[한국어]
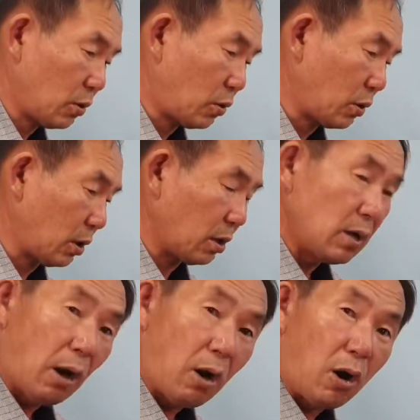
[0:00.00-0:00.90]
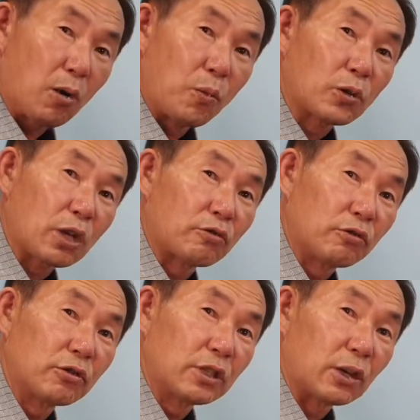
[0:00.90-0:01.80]
그거 어, 목대
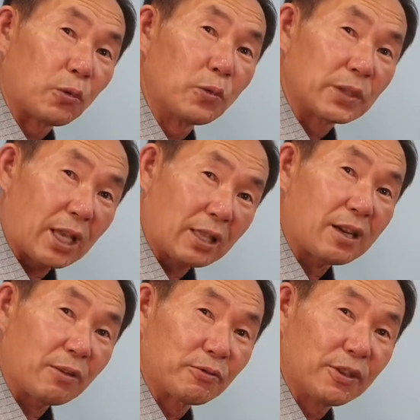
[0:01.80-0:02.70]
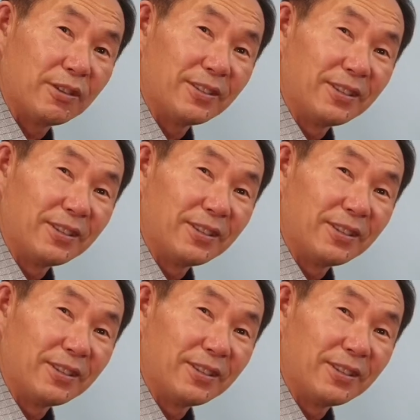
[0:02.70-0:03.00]
굵은데 보면 싸더라고요.